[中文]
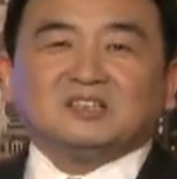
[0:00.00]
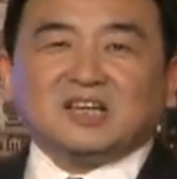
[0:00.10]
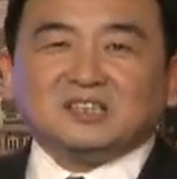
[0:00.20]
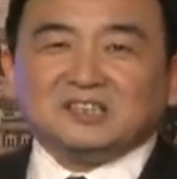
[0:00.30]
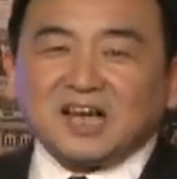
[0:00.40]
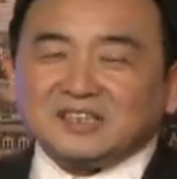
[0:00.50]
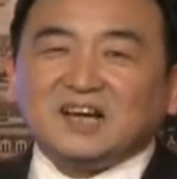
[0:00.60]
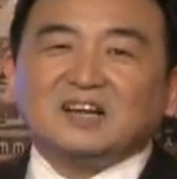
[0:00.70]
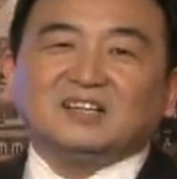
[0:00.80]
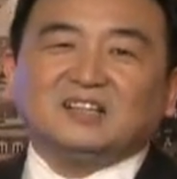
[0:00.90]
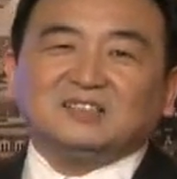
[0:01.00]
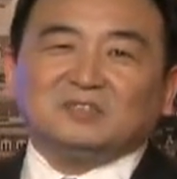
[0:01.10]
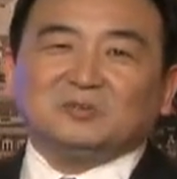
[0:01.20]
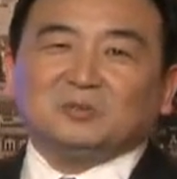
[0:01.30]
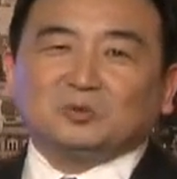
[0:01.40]
但是太长了，
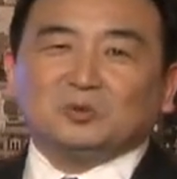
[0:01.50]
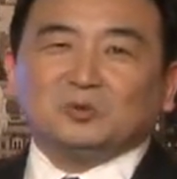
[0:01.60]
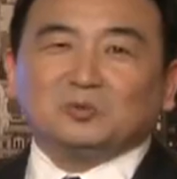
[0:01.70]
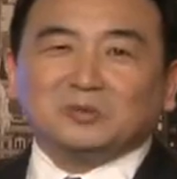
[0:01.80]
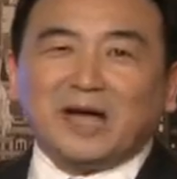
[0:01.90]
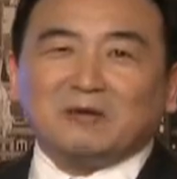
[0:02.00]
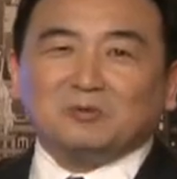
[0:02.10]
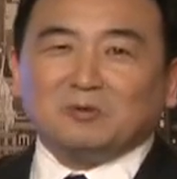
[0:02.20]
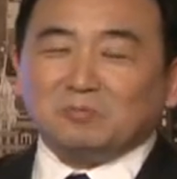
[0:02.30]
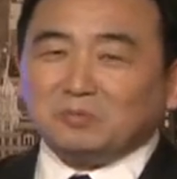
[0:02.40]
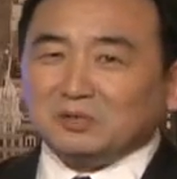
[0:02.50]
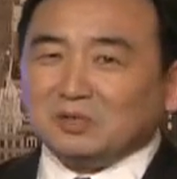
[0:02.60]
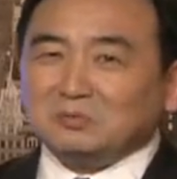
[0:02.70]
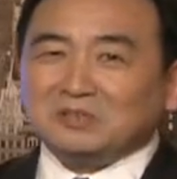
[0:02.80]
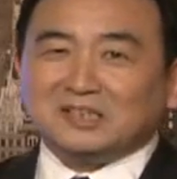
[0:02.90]
我出于无奈，我们不
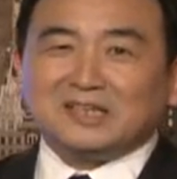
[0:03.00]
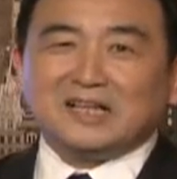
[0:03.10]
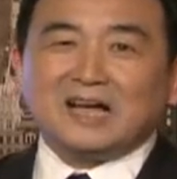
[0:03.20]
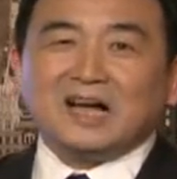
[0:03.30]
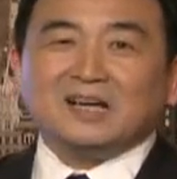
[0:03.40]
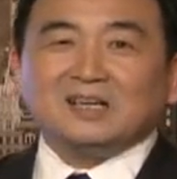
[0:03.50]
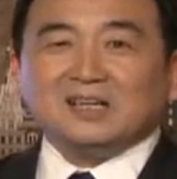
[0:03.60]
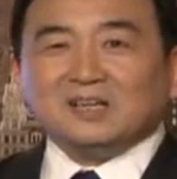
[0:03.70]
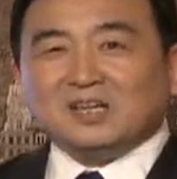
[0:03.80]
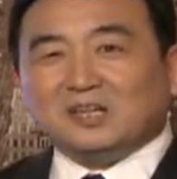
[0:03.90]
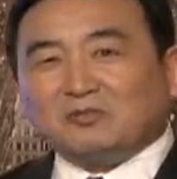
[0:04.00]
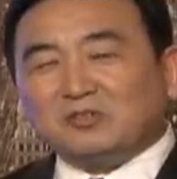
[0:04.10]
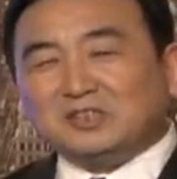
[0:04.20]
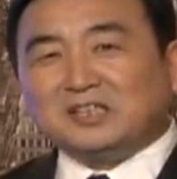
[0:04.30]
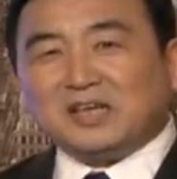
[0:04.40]
得不跟大家呃
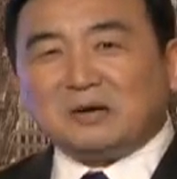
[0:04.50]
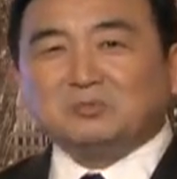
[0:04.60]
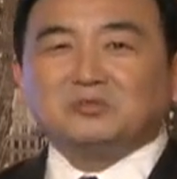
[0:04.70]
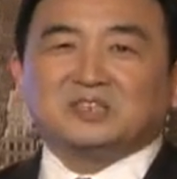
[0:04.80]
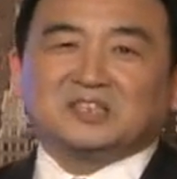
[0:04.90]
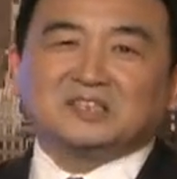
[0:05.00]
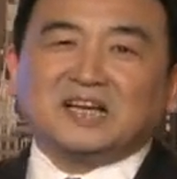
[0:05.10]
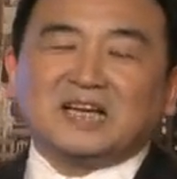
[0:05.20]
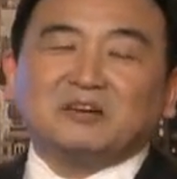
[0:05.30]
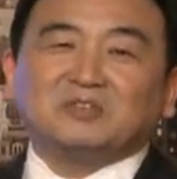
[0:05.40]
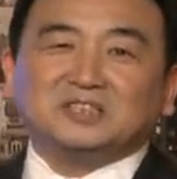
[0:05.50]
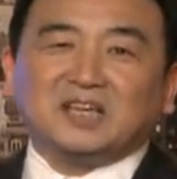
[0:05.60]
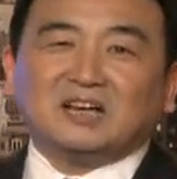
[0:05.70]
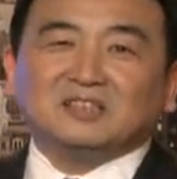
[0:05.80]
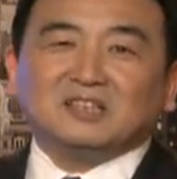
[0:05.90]
分成两部分跟大家分享。